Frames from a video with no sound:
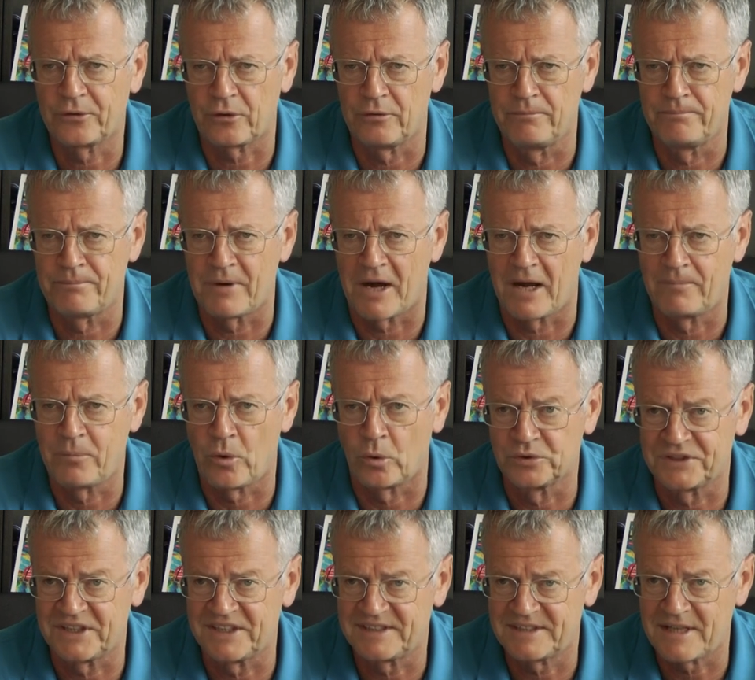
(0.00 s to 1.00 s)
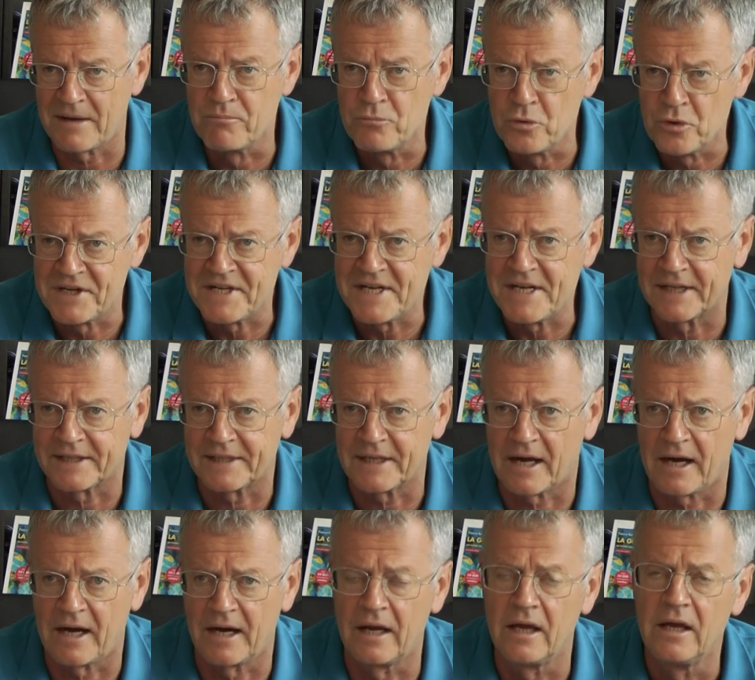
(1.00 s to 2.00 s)
Trump par rapport au système
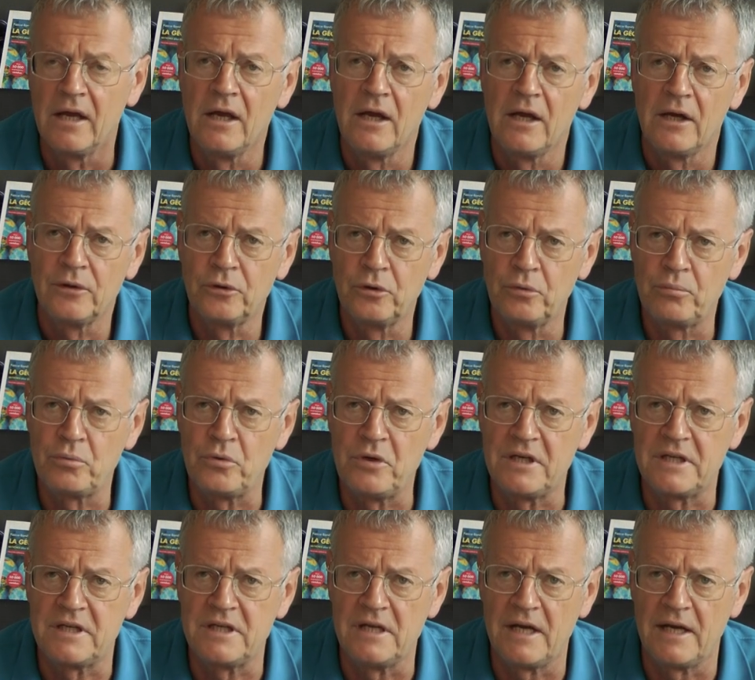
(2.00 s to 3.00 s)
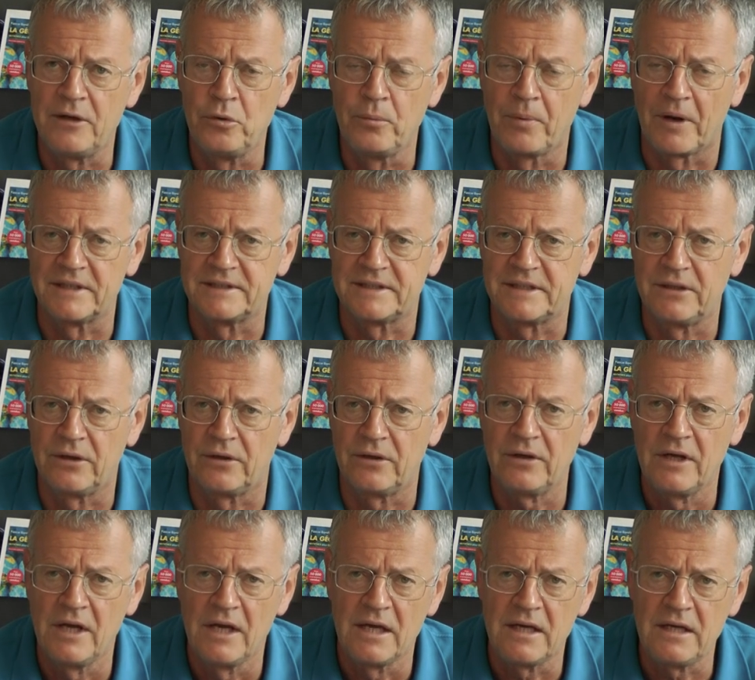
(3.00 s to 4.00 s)
multilatéral depuis qu'il est élu président,